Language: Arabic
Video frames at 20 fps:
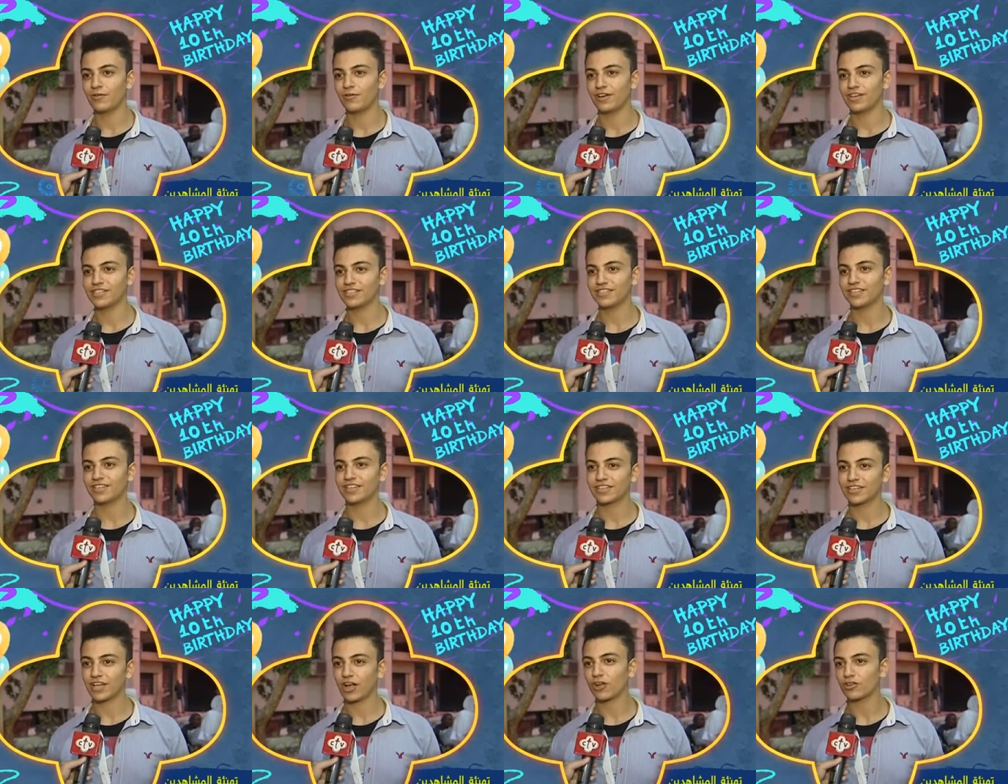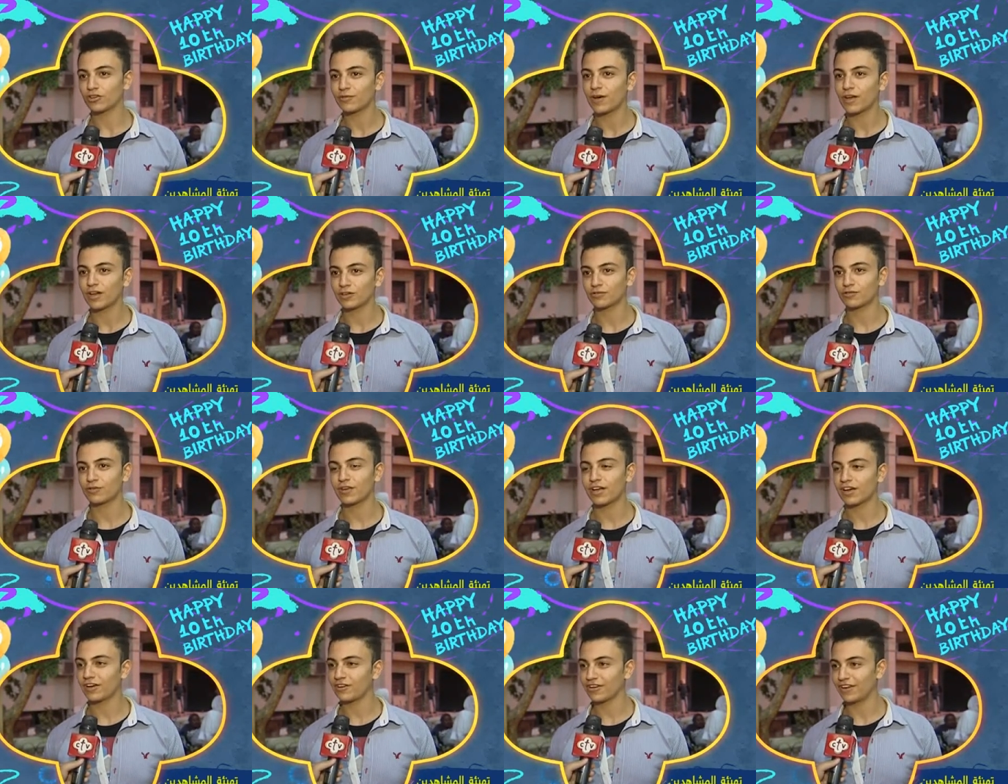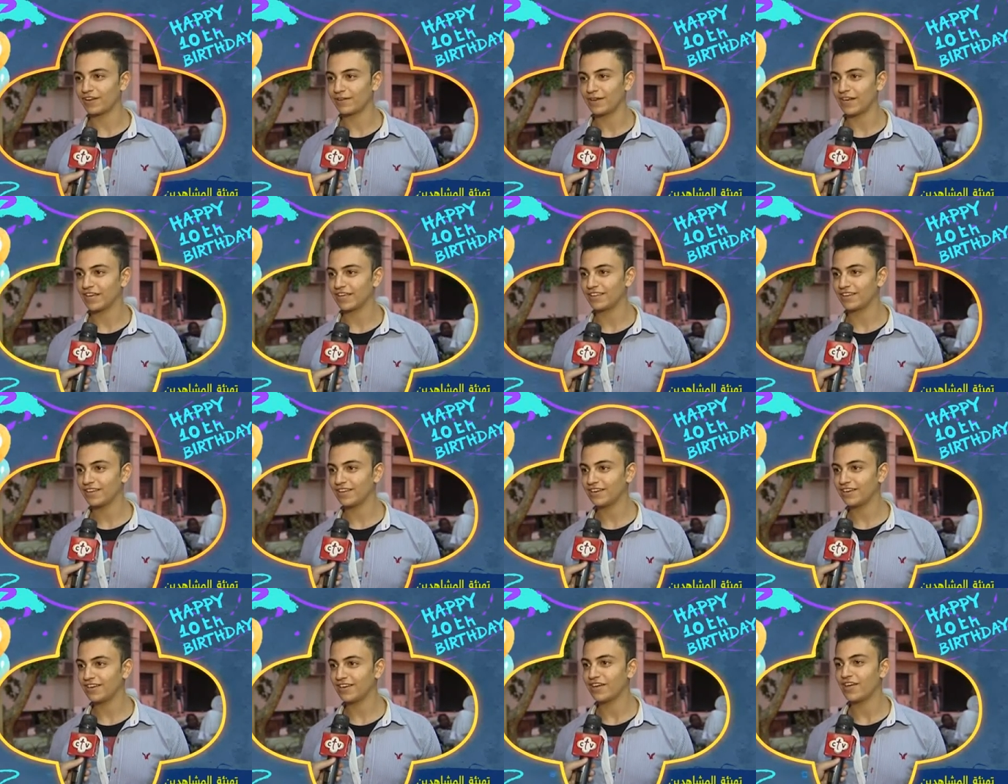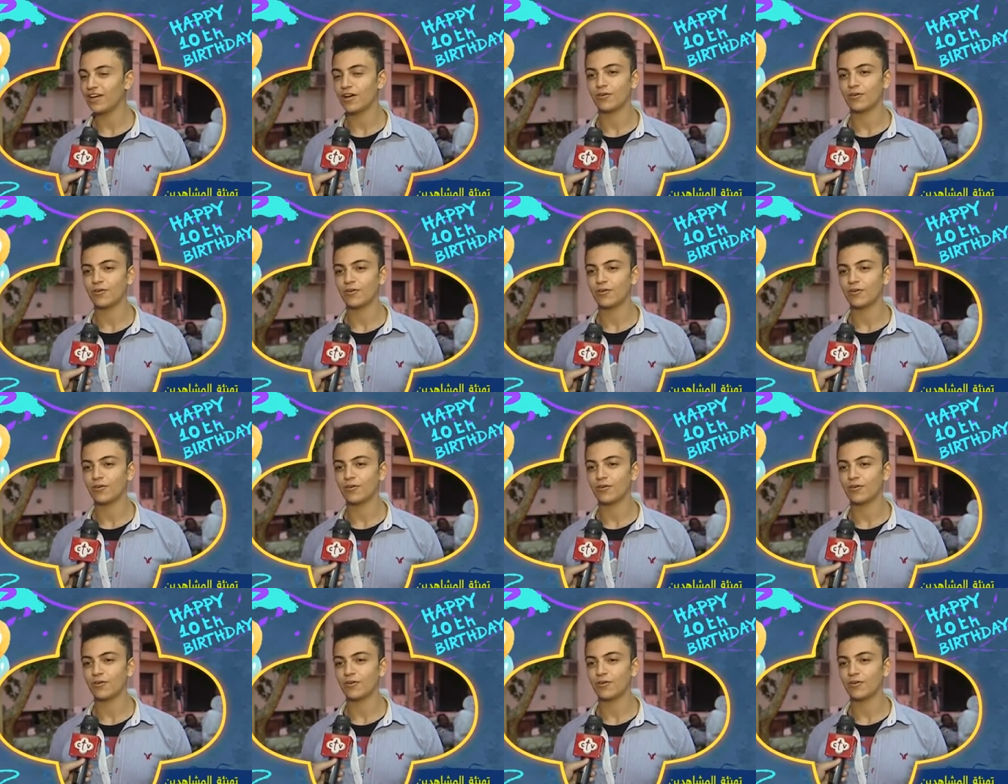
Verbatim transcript: ويا التقدم على طول هي قناه جميله جدا